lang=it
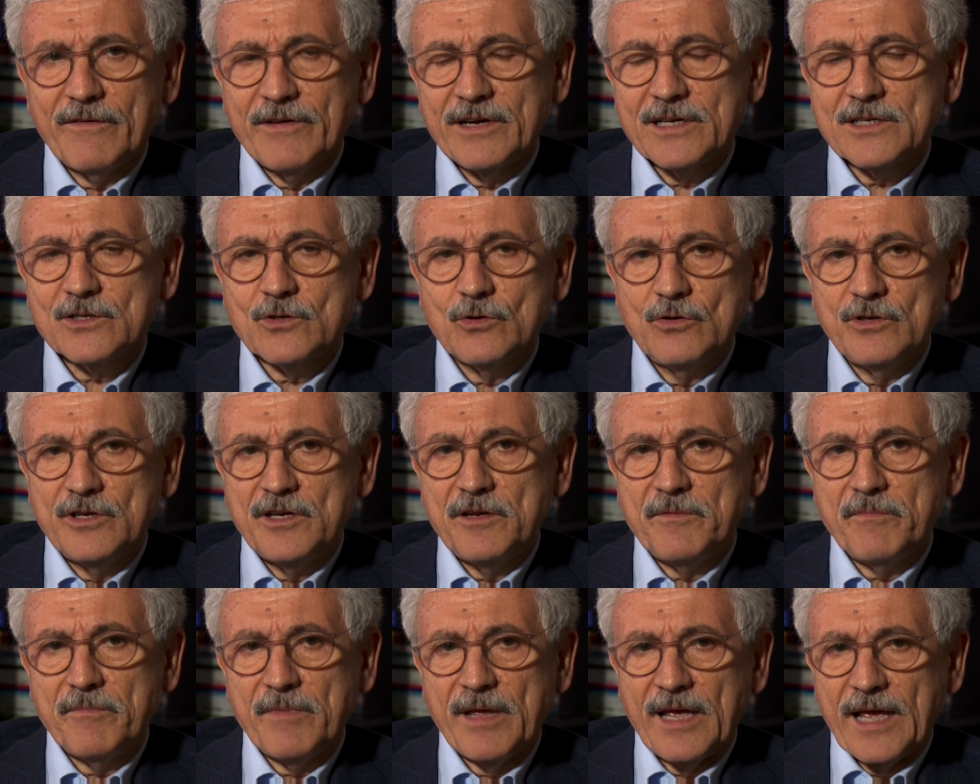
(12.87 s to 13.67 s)
verso
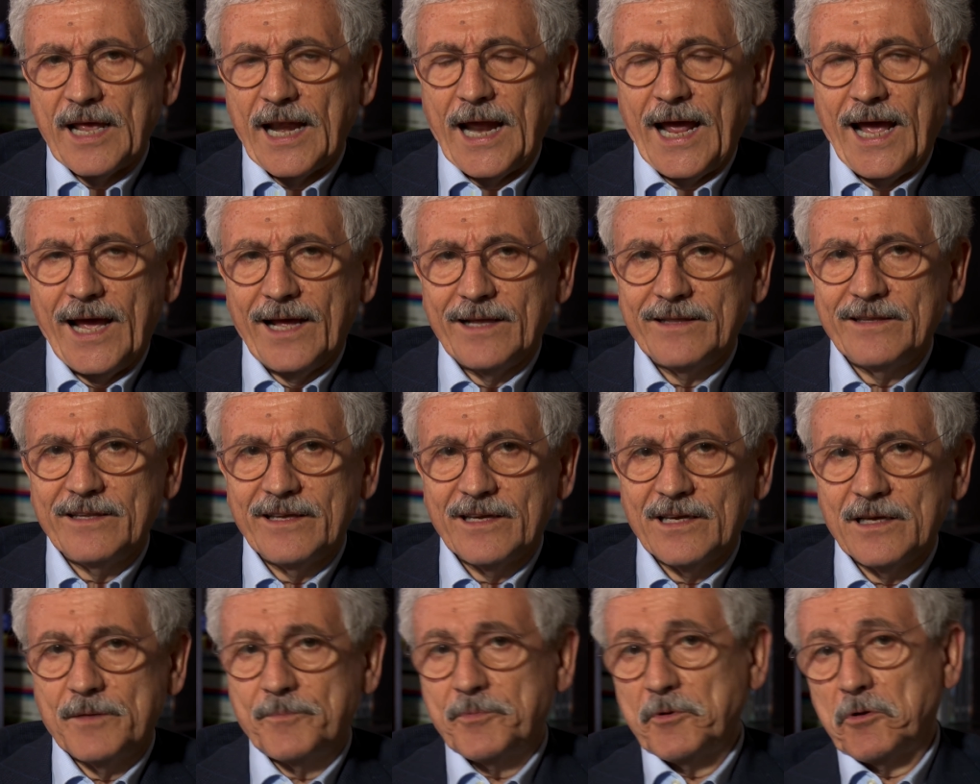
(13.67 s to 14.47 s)
gli
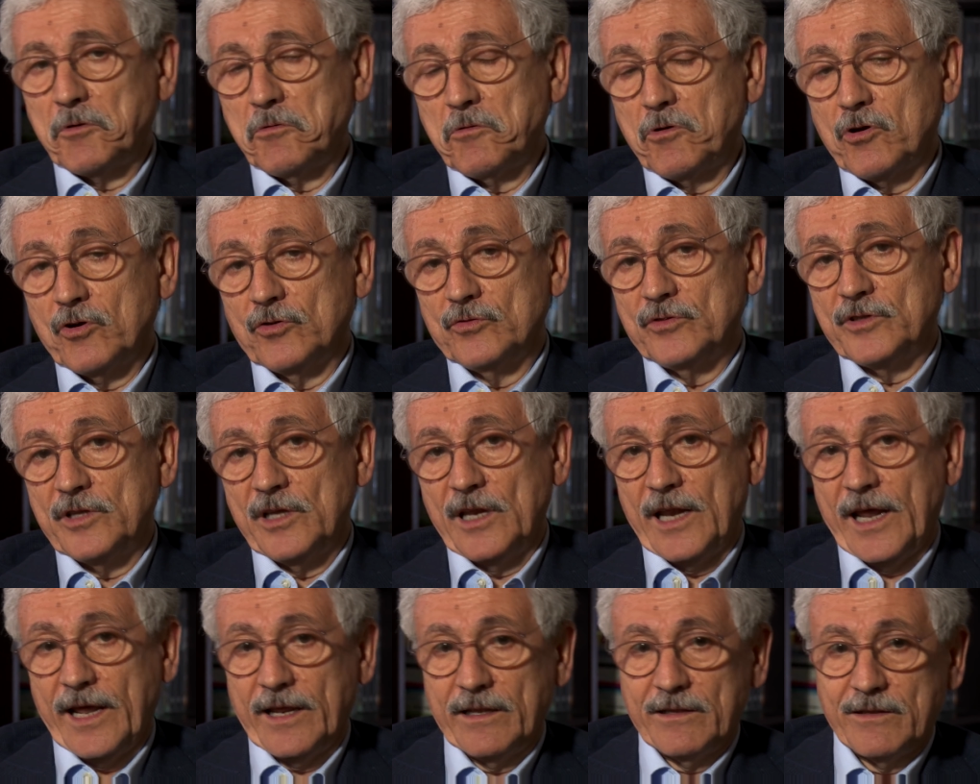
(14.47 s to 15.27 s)
immigrati che per un
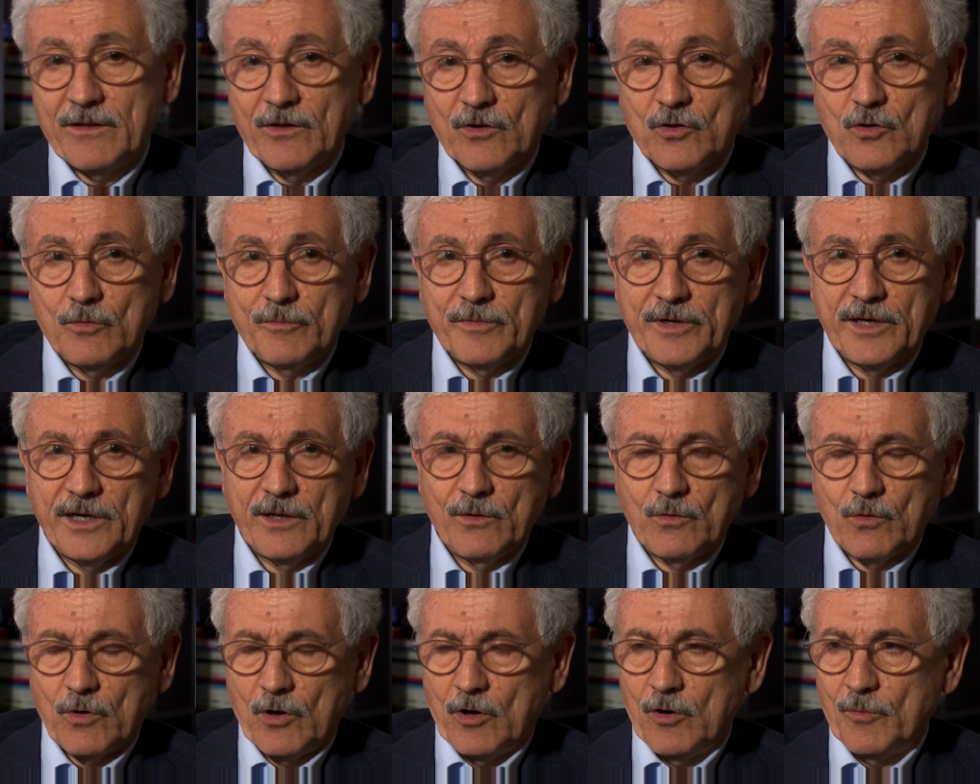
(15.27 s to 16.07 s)
continente come
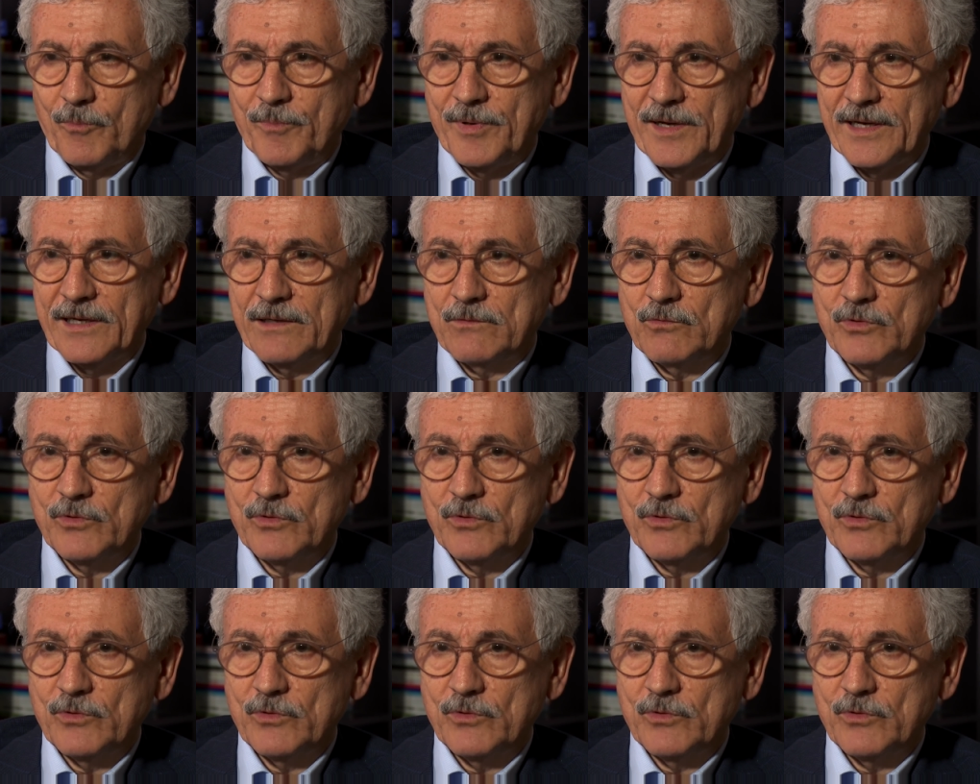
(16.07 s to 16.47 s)
l'Europa,